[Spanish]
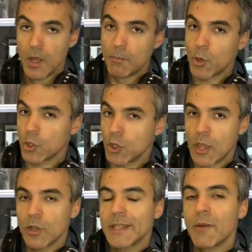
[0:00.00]
Por otro
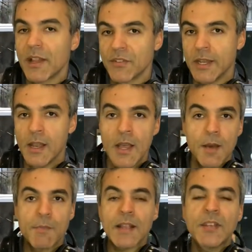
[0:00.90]
lado está Brasil.
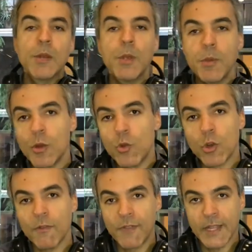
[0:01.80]
Brasil vive un
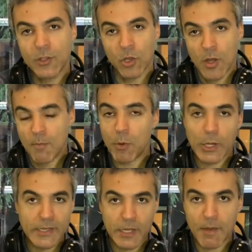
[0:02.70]
conflicto por
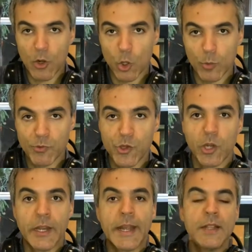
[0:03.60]
el tema
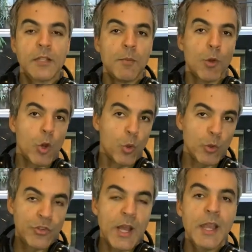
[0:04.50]
corrupción entre el Poder
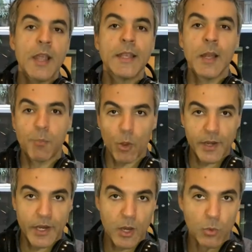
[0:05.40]
Judicial y el Poder
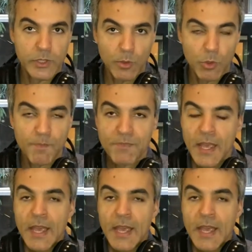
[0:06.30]
Ejecutivo.